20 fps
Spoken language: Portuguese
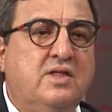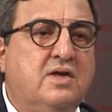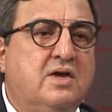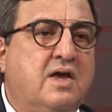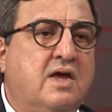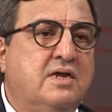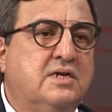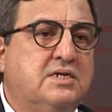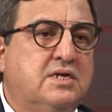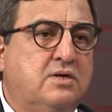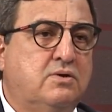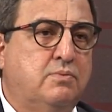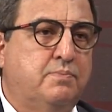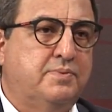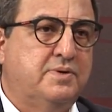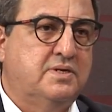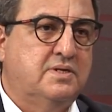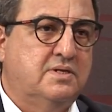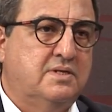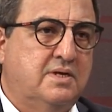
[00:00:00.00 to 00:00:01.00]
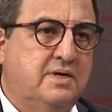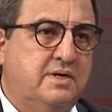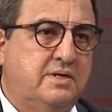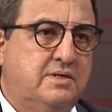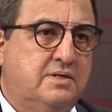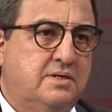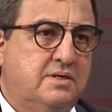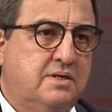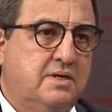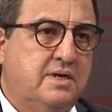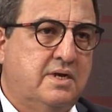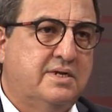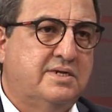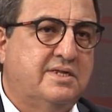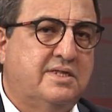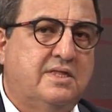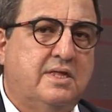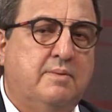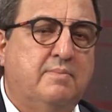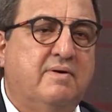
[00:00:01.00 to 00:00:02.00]
de quem seja o presidente,
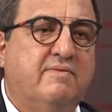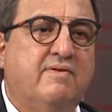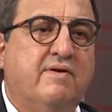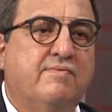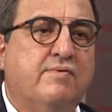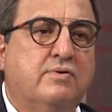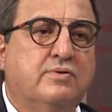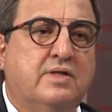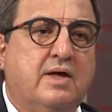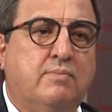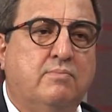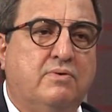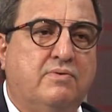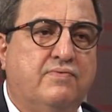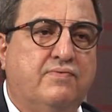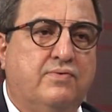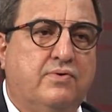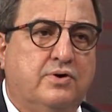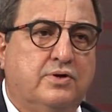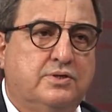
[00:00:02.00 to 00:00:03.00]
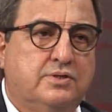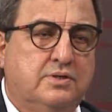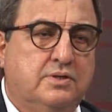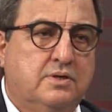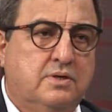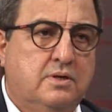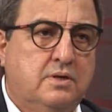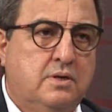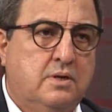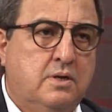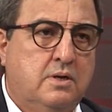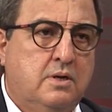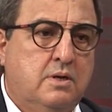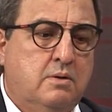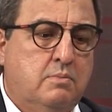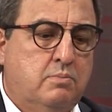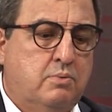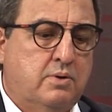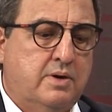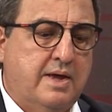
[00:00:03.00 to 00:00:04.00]
esse tema vai voltar muito forte,
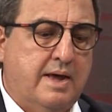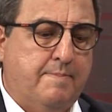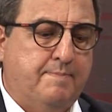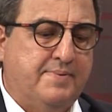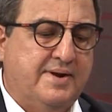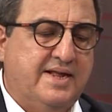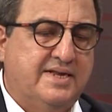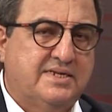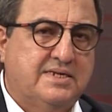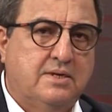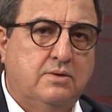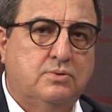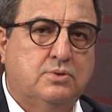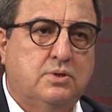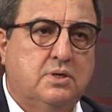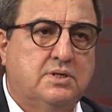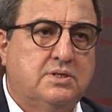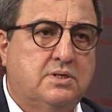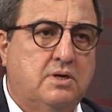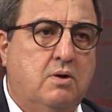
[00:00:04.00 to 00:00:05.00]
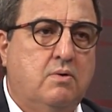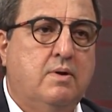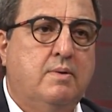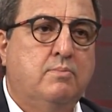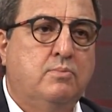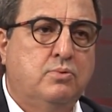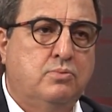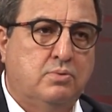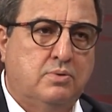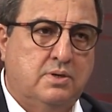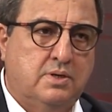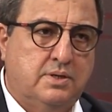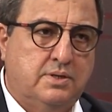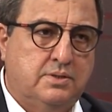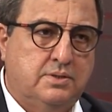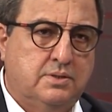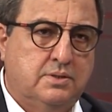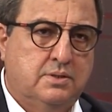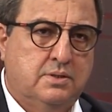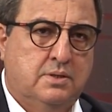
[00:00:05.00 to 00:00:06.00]
porque a pressão social é muito
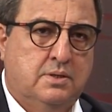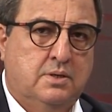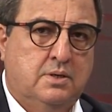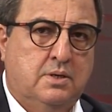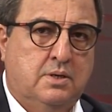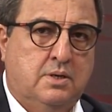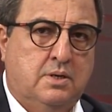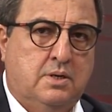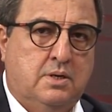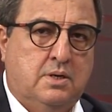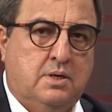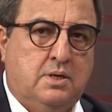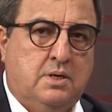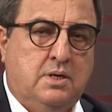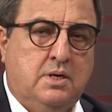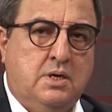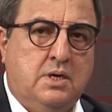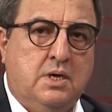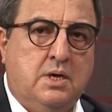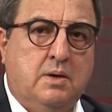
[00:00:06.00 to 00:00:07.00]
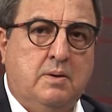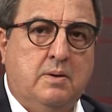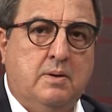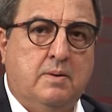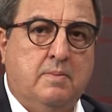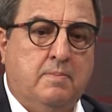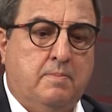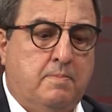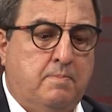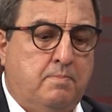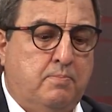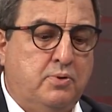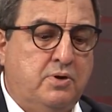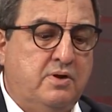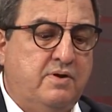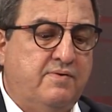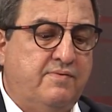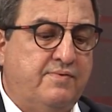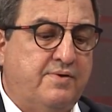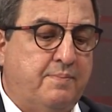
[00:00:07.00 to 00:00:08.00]
grande. E, por
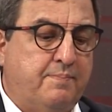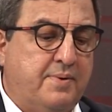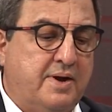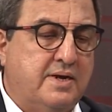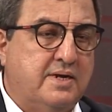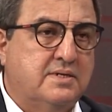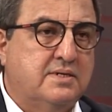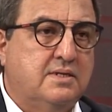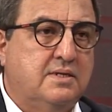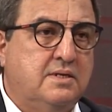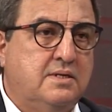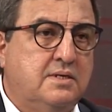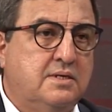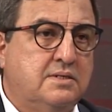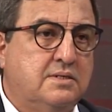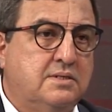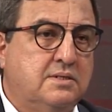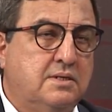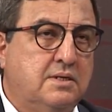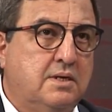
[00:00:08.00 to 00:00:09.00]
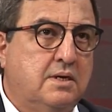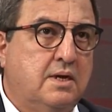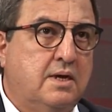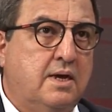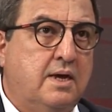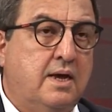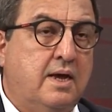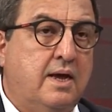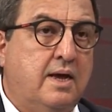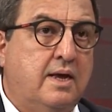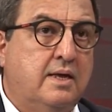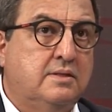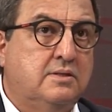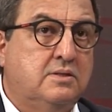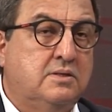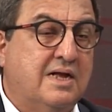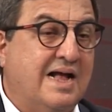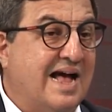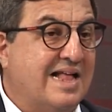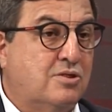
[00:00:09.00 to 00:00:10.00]
incrível que pareça, Denise, é,
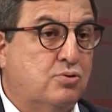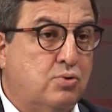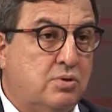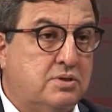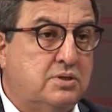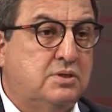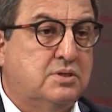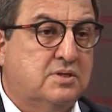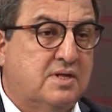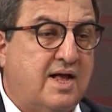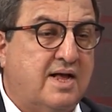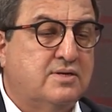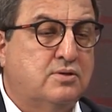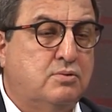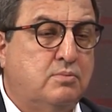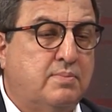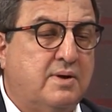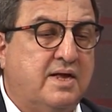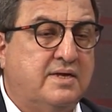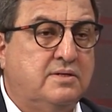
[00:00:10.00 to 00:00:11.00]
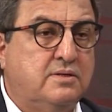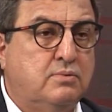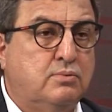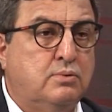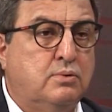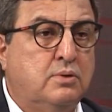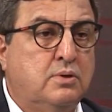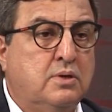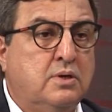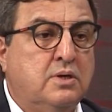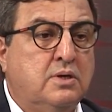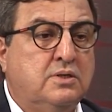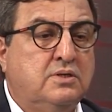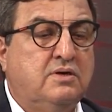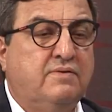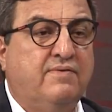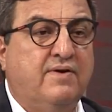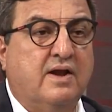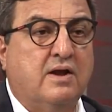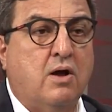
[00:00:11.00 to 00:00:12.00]
14 estados no Brasil
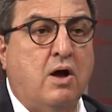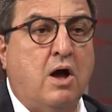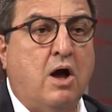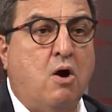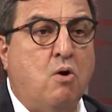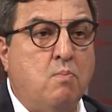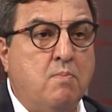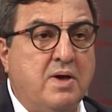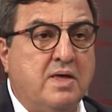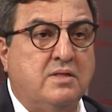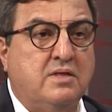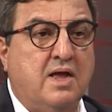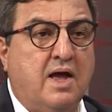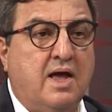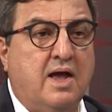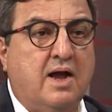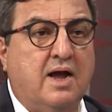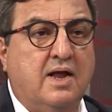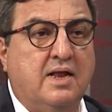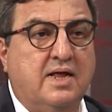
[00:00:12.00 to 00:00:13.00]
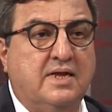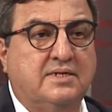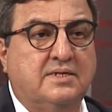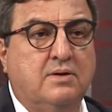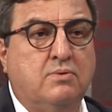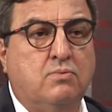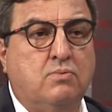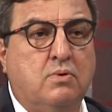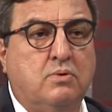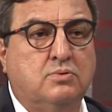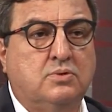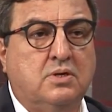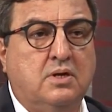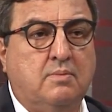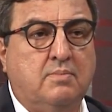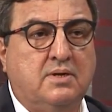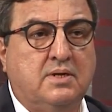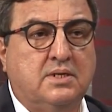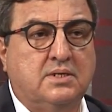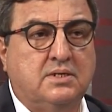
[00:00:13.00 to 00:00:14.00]
tiveram aumento de arrecadação com o auxílio
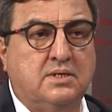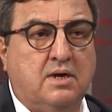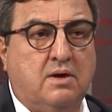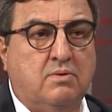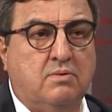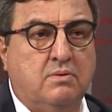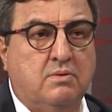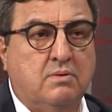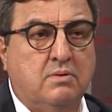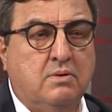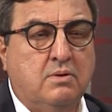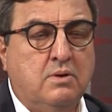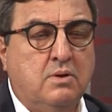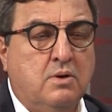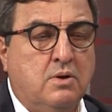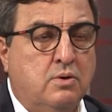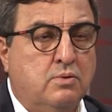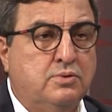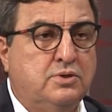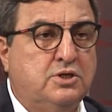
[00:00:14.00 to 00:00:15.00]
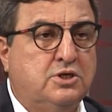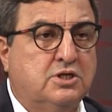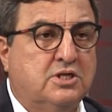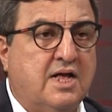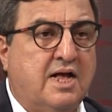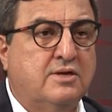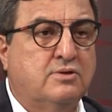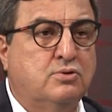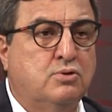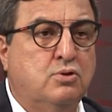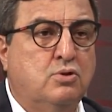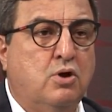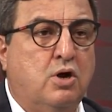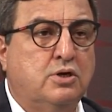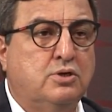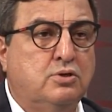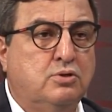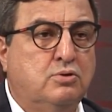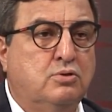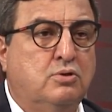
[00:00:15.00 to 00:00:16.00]
emergencial. Os estados do
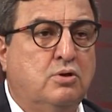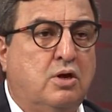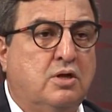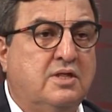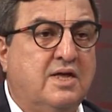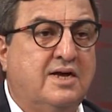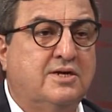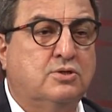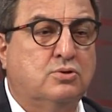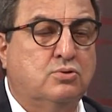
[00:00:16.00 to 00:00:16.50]
Norte e do Nordeste,